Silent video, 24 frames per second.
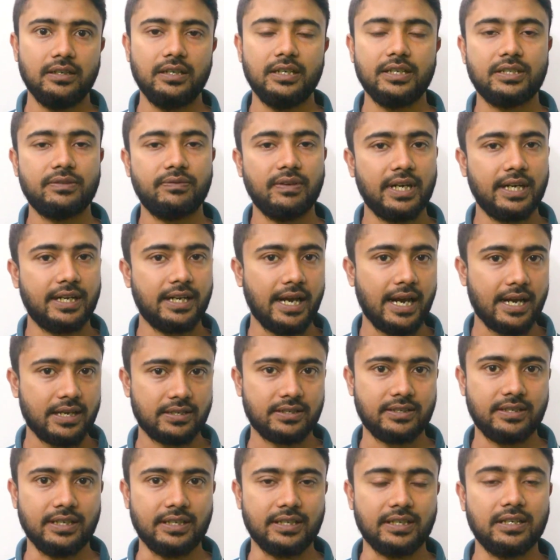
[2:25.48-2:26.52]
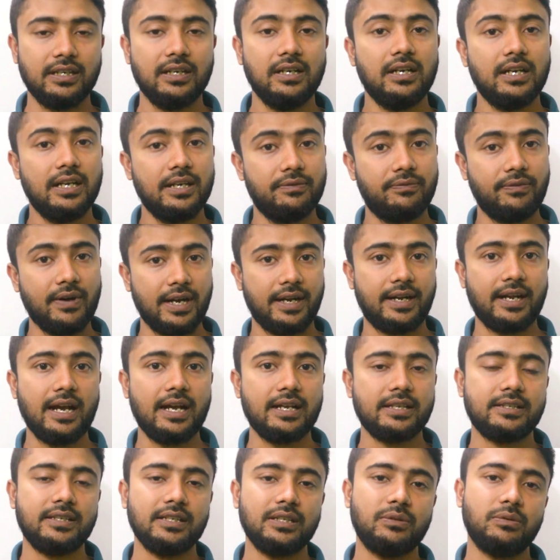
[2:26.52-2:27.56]
ইটস ফ্যান্টাস্টিক এই
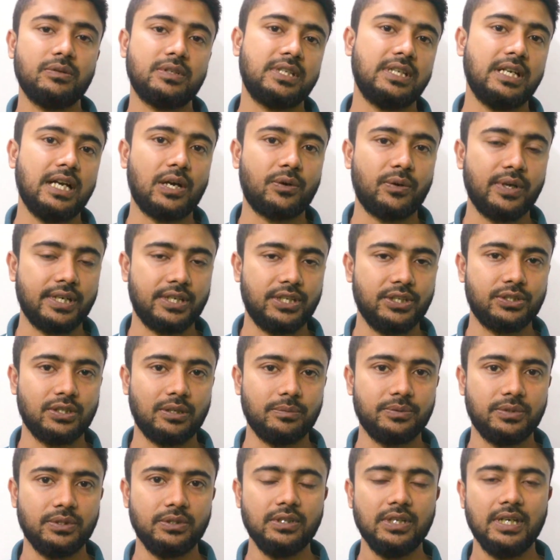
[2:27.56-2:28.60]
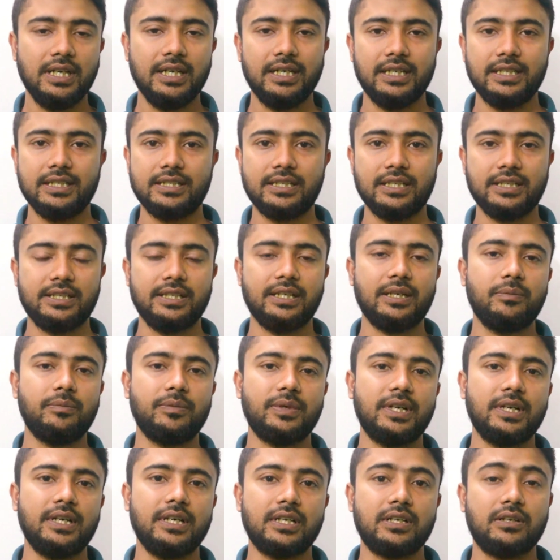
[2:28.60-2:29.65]
ফ্যান্টাস্টিক হচ্ছে আরও একটি শব্দ যেটি
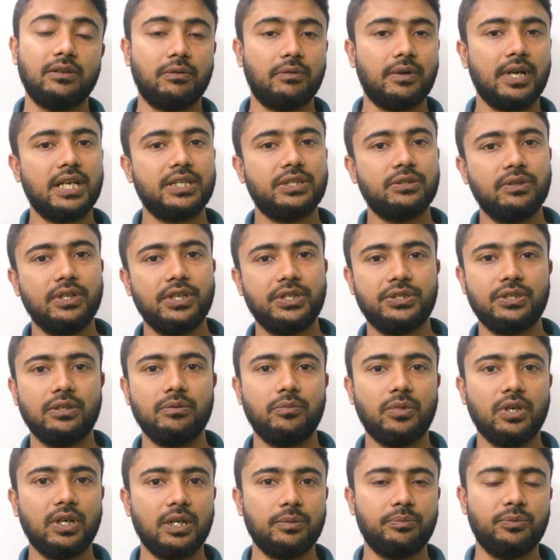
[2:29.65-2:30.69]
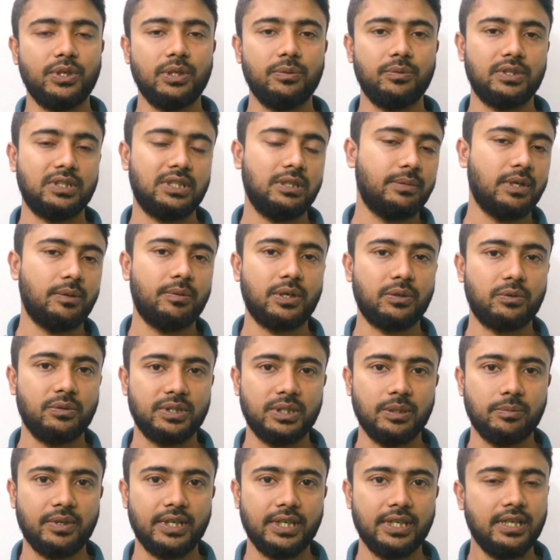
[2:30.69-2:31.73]
আমরা কংগ্রাচুলেশন বলার পরিবর্তে ব্যবহার
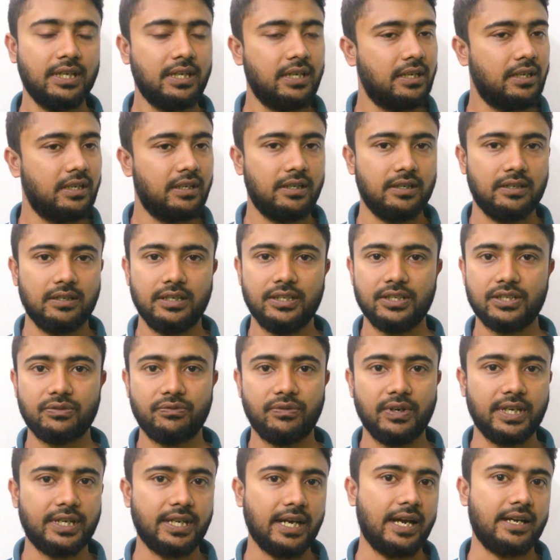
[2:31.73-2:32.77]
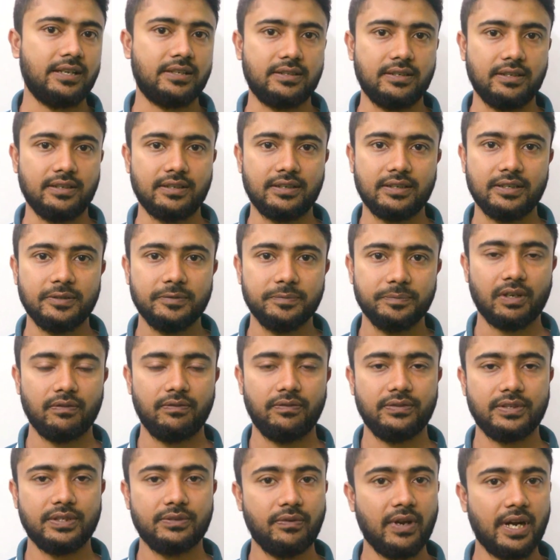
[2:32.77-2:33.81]
করতে পারি ইটস ফ্যান্টাস্টিক
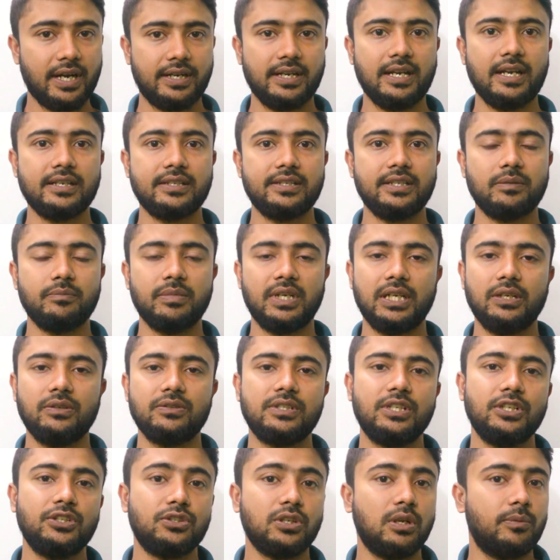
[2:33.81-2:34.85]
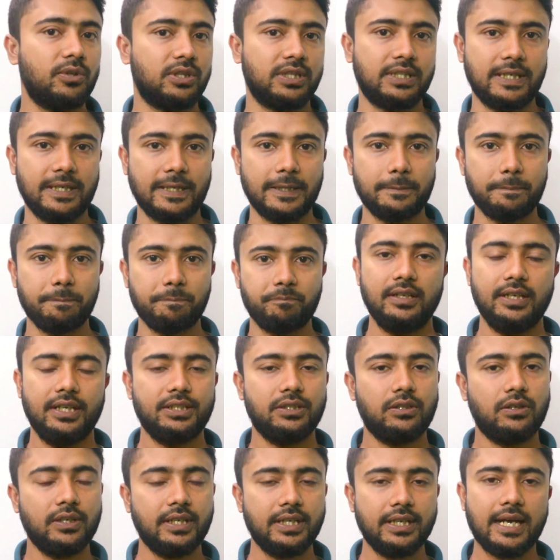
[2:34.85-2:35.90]
ফ্যান্টাস্টিক মানে হচ্ছে চমৎকার এই
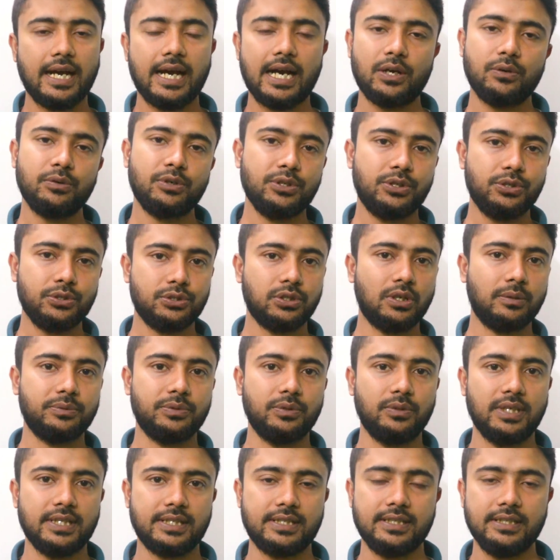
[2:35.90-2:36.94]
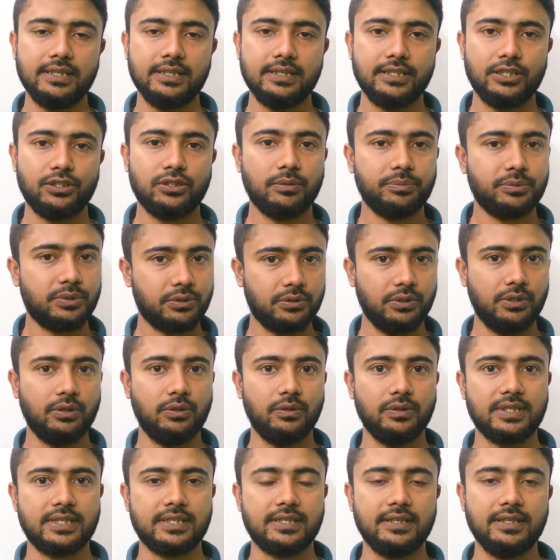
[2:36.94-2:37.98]
ধরনের আরও কিছু শব্দ আছে যে শব্দগুলো
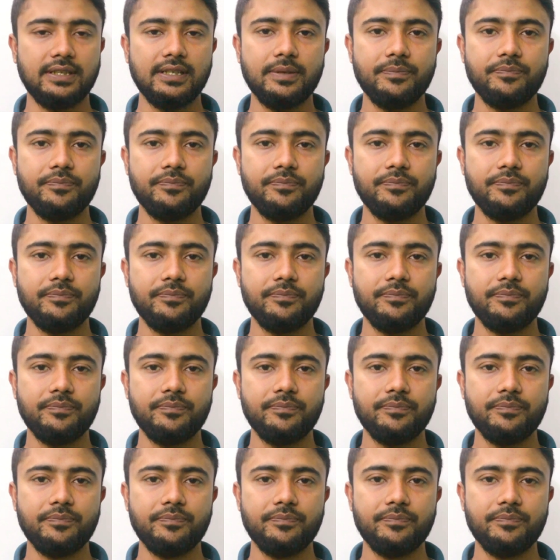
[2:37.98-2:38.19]
হচ্ছে